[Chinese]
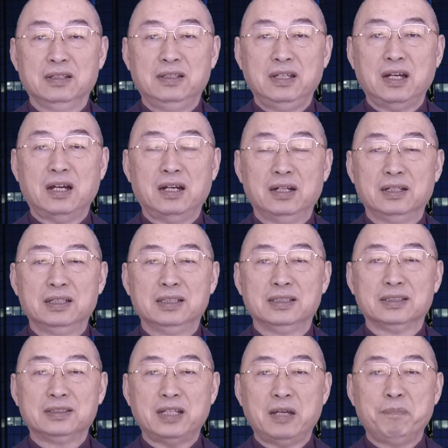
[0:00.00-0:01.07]
第二，
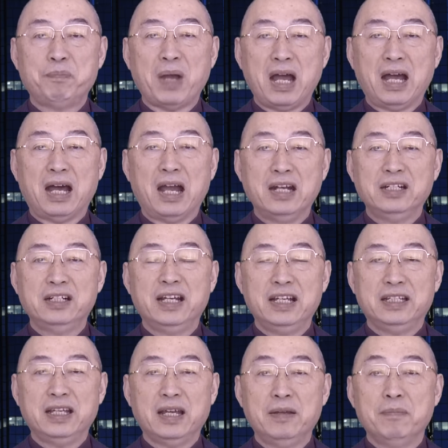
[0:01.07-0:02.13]
在罢韩日
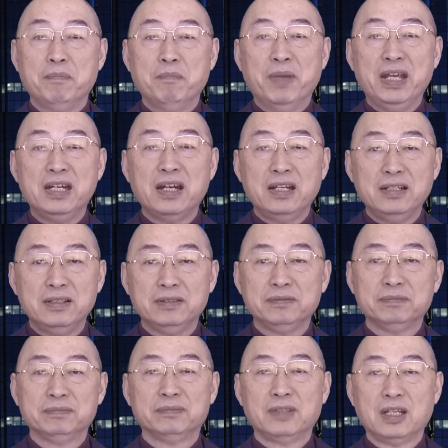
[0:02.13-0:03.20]
那天没人
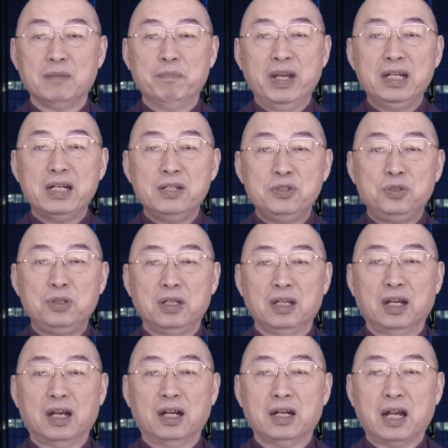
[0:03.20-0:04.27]
没人
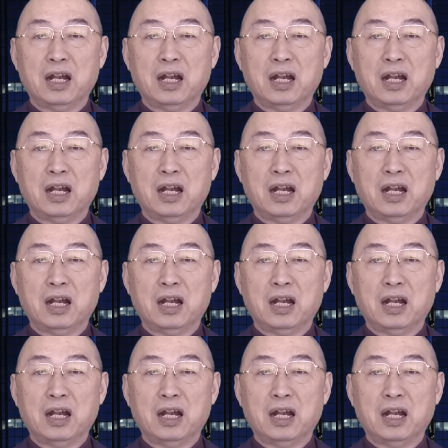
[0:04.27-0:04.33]
去，